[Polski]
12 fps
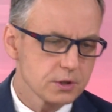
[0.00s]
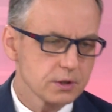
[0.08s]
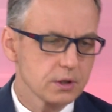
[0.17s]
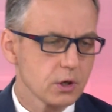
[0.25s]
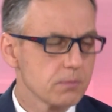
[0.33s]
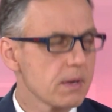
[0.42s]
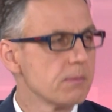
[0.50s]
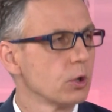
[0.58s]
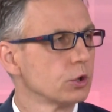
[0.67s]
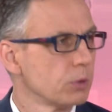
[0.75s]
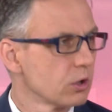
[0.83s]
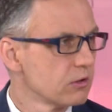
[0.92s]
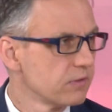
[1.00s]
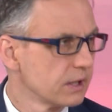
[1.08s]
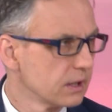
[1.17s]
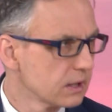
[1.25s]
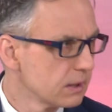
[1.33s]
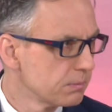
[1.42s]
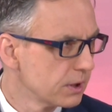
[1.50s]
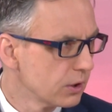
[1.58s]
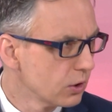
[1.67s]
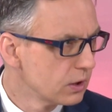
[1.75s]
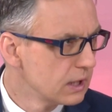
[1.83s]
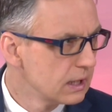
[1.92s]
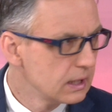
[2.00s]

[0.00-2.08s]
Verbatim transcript: E, mamy odblokowane KPO,